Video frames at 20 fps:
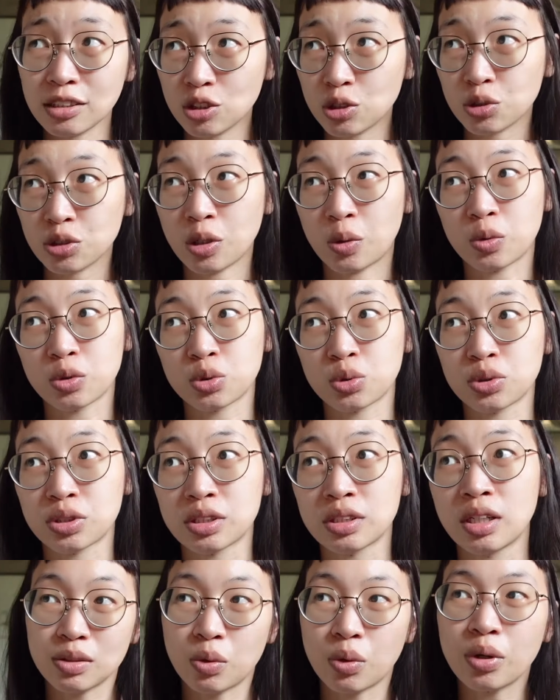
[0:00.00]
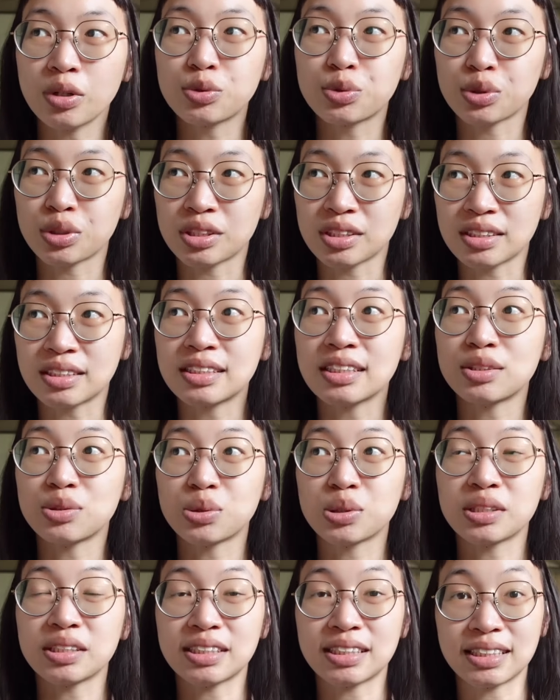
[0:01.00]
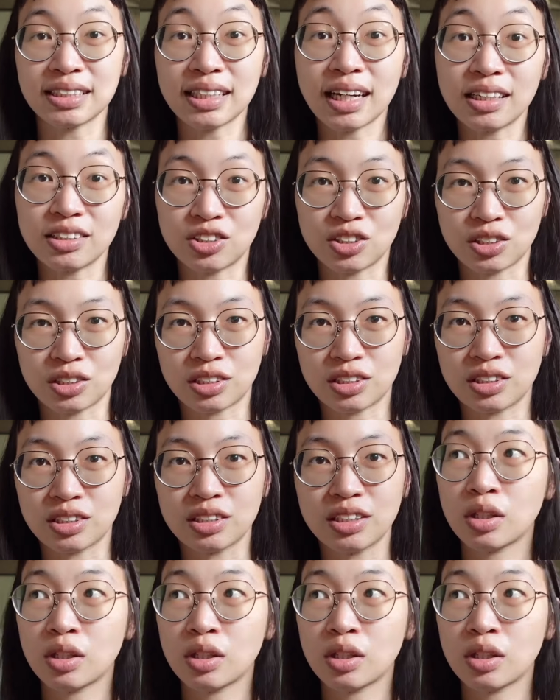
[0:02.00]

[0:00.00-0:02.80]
是就像我说的，我会觉得正确的期待值是